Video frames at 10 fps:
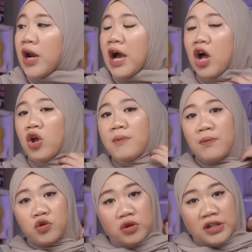Nah, kalau
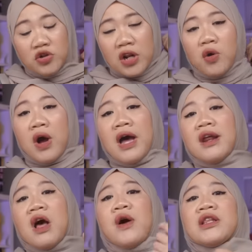Imam Sutrisno ini
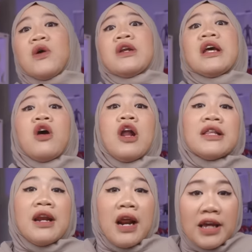adalah wartawan
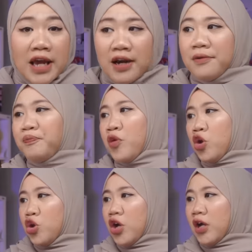kedaulatan rakyat
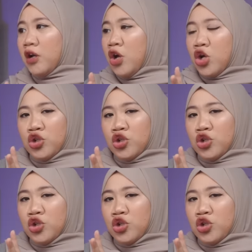ya kan?